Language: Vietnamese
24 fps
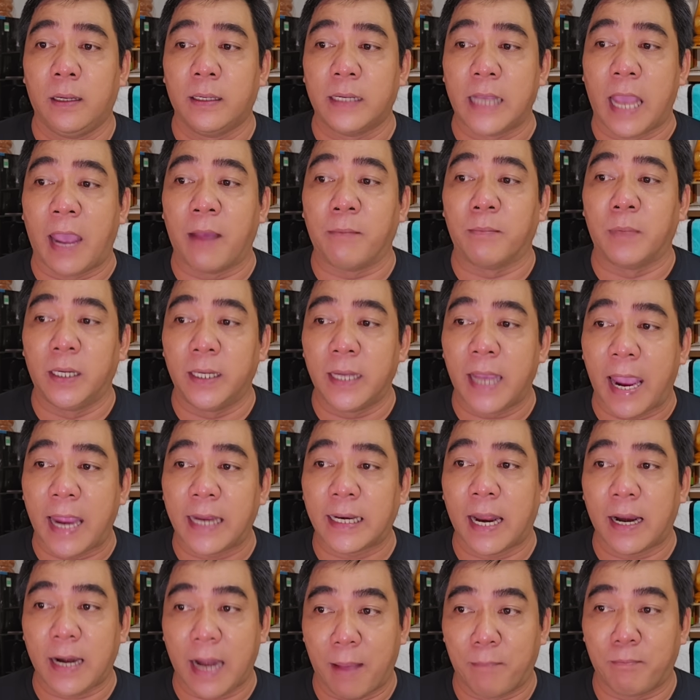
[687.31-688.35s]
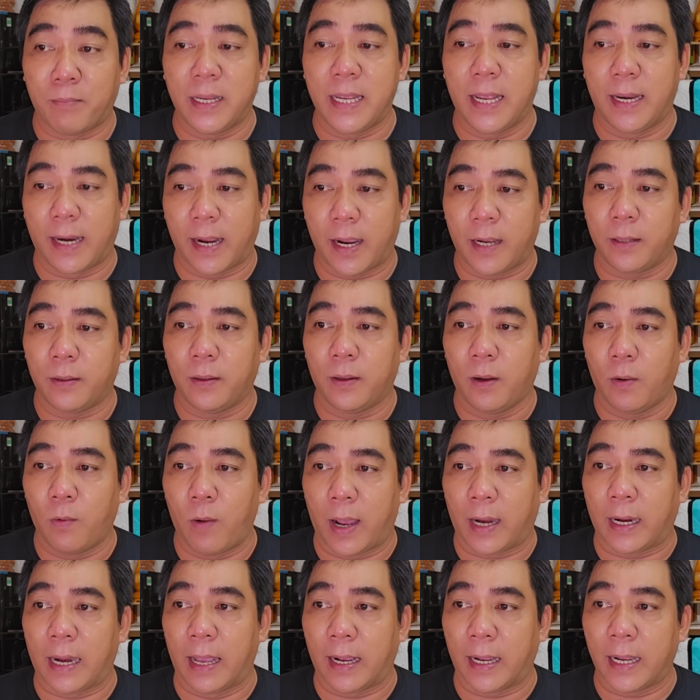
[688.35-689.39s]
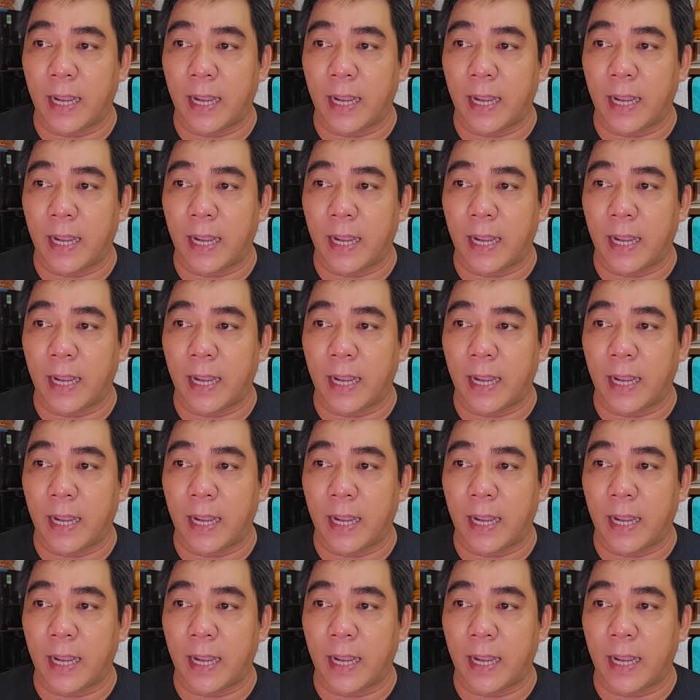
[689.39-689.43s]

ngày 12 tháng 5 cái gì đó hoặc là